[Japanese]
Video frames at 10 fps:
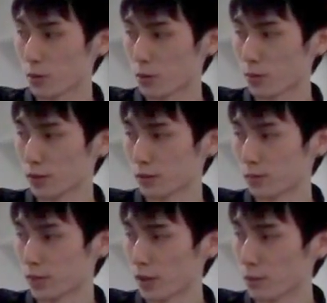
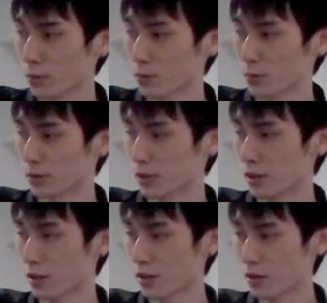コーパス、生コーパス
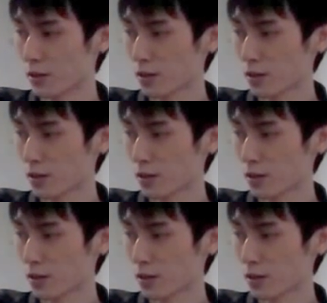から、